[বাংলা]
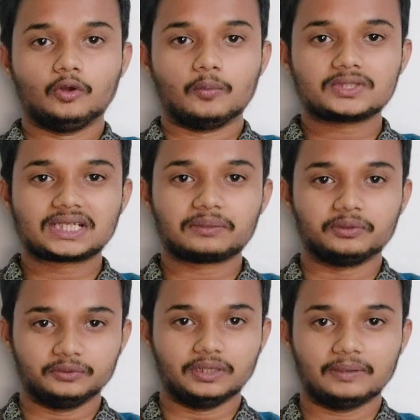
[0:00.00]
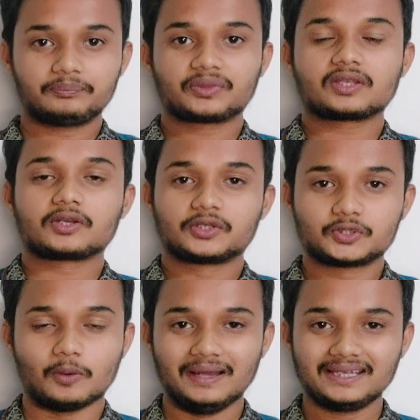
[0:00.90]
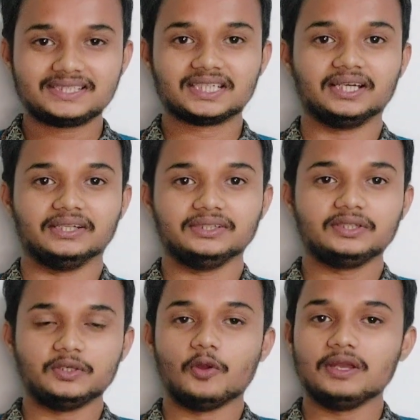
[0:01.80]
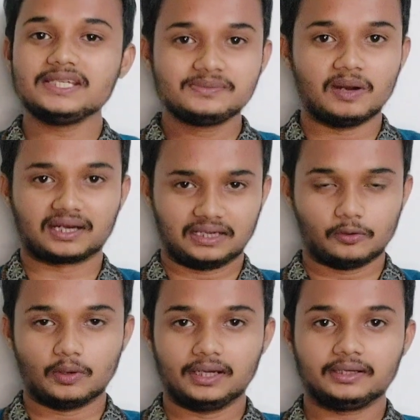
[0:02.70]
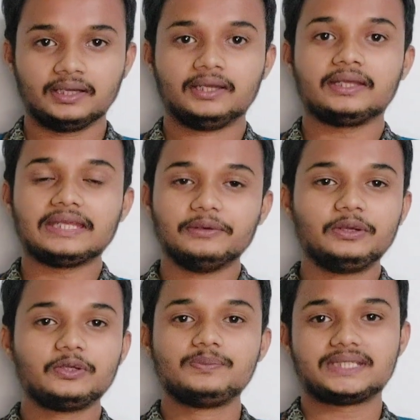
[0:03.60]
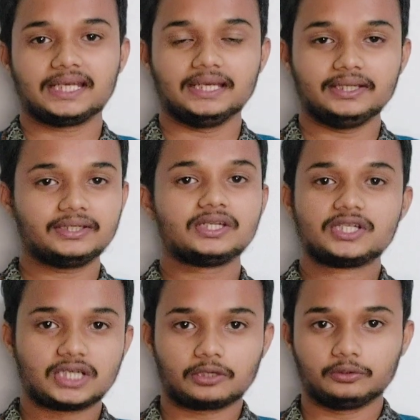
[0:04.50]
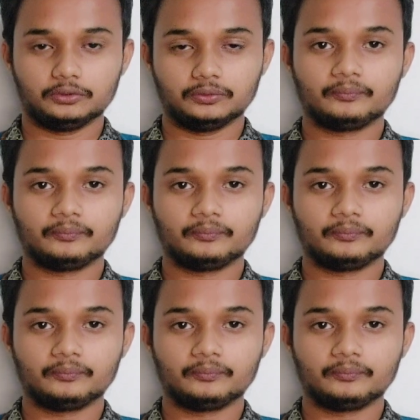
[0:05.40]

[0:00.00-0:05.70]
নমস্কার বন্ধুরা সবাইকে জানাই নলেজ বাংলা ওয়ার্ল্ড ইউটিউব চ্যানেলে স্বাগত